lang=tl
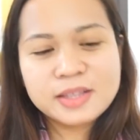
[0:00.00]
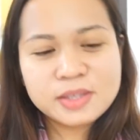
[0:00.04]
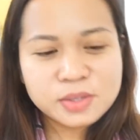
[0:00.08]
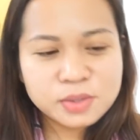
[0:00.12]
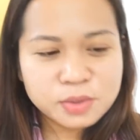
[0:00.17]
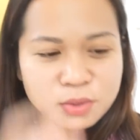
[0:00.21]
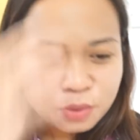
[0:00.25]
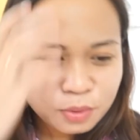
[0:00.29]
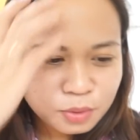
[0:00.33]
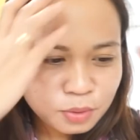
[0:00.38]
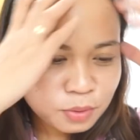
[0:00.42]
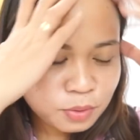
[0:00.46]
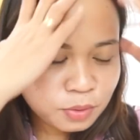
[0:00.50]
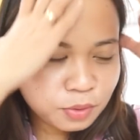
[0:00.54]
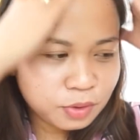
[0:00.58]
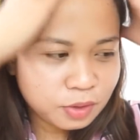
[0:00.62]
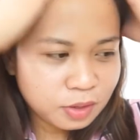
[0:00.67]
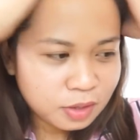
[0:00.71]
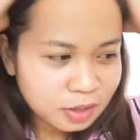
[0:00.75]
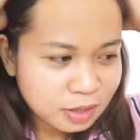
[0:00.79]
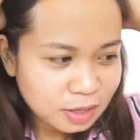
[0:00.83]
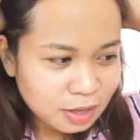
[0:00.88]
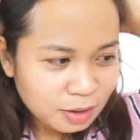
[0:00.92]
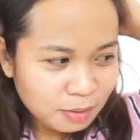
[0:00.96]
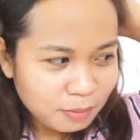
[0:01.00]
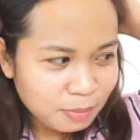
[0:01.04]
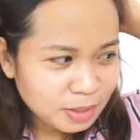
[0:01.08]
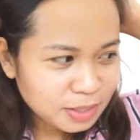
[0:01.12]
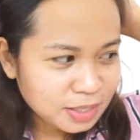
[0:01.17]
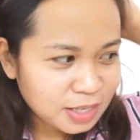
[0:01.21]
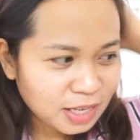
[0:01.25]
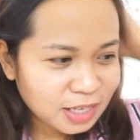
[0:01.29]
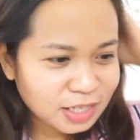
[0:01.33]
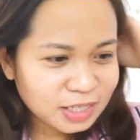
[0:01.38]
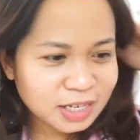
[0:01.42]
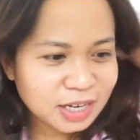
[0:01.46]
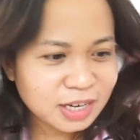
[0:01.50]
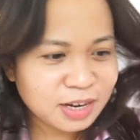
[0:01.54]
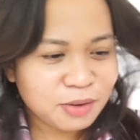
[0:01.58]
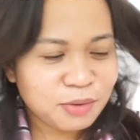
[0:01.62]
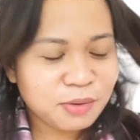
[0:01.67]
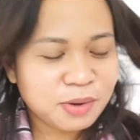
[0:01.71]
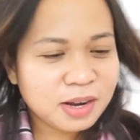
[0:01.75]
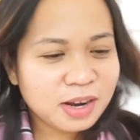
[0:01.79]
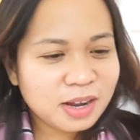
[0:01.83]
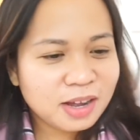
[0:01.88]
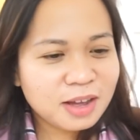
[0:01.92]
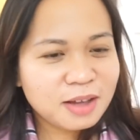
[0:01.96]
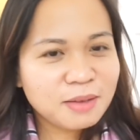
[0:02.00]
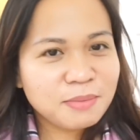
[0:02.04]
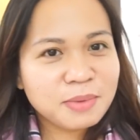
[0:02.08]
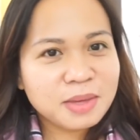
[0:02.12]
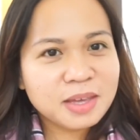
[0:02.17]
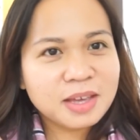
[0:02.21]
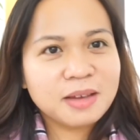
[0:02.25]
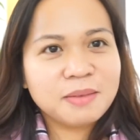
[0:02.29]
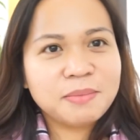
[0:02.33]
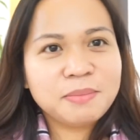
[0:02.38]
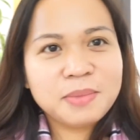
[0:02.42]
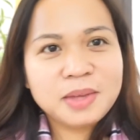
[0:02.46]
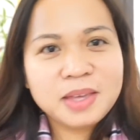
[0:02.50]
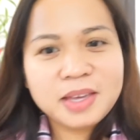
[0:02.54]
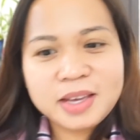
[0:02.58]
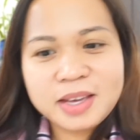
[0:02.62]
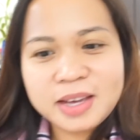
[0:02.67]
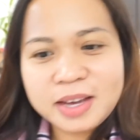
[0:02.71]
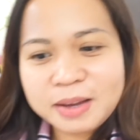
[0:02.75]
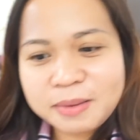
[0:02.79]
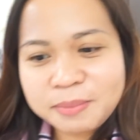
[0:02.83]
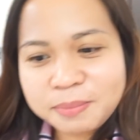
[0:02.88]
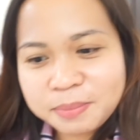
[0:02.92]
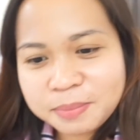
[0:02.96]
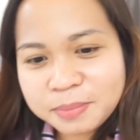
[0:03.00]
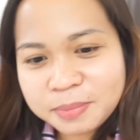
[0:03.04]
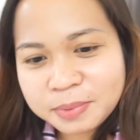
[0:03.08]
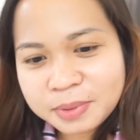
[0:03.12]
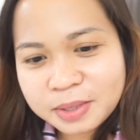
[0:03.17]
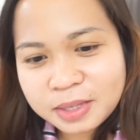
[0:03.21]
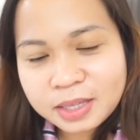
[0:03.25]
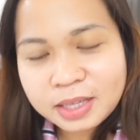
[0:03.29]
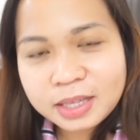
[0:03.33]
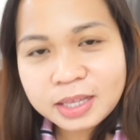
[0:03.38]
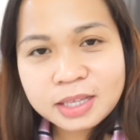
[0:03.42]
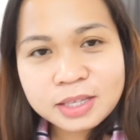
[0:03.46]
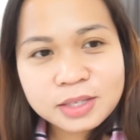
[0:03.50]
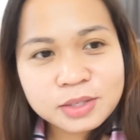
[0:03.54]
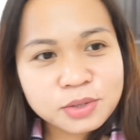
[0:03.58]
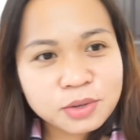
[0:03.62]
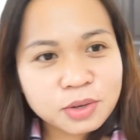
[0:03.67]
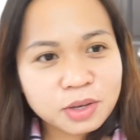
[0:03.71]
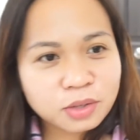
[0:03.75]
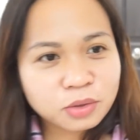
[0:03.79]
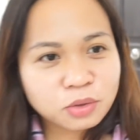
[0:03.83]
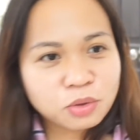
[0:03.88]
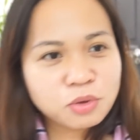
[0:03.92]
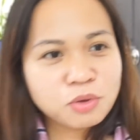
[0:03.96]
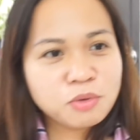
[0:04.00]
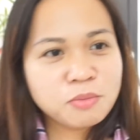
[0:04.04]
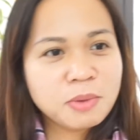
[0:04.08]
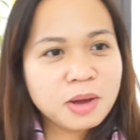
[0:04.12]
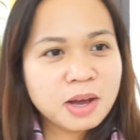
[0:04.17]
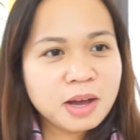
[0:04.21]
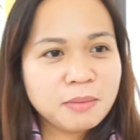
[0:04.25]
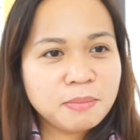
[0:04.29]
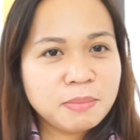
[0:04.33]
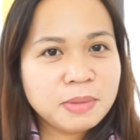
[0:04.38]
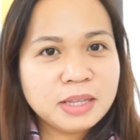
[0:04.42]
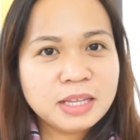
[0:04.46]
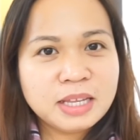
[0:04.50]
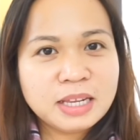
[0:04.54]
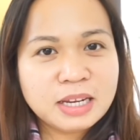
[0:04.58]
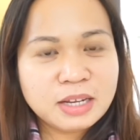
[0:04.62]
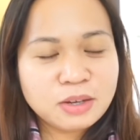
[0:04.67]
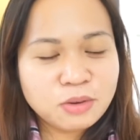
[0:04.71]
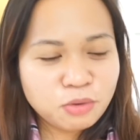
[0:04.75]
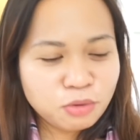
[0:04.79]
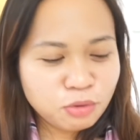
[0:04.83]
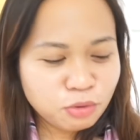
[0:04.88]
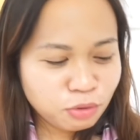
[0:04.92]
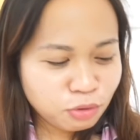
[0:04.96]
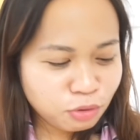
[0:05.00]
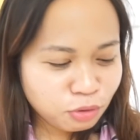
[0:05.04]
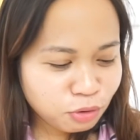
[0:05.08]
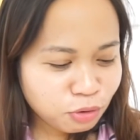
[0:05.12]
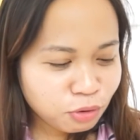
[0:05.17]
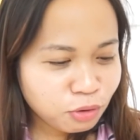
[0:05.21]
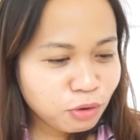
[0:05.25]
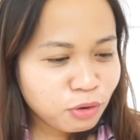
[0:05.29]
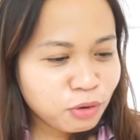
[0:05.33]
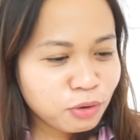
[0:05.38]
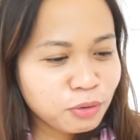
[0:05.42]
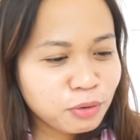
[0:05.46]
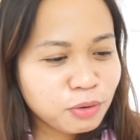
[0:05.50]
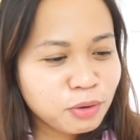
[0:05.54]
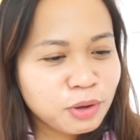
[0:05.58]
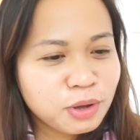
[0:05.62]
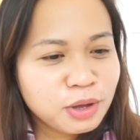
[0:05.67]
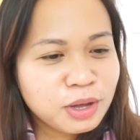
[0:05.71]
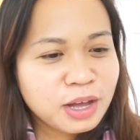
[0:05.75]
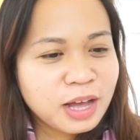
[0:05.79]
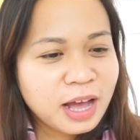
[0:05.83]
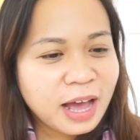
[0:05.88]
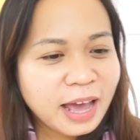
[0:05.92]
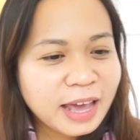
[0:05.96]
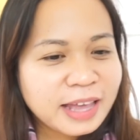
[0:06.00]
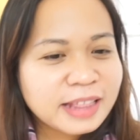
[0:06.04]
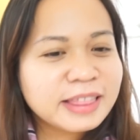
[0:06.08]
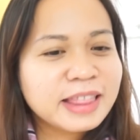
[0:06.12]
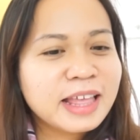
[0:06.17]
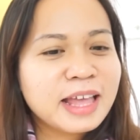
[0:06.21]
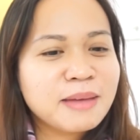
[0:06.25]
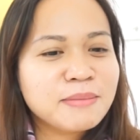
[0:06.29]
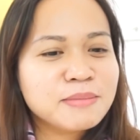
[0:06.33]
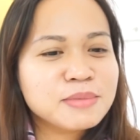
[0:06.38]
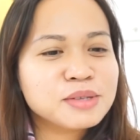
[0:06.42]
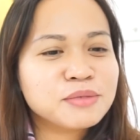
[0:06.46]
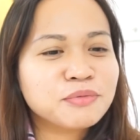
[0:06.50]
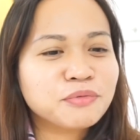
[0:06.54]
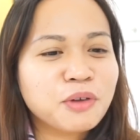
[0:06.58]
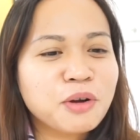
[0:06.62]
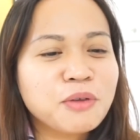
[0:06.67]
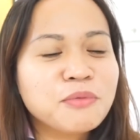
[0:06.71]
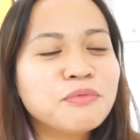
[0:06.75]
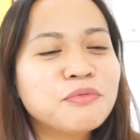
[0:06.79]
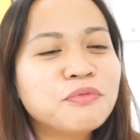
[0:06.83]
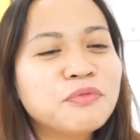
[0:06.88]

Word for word: So, pasensya na walang ka-makeup-makeup. So, ito yung mga binili kong items from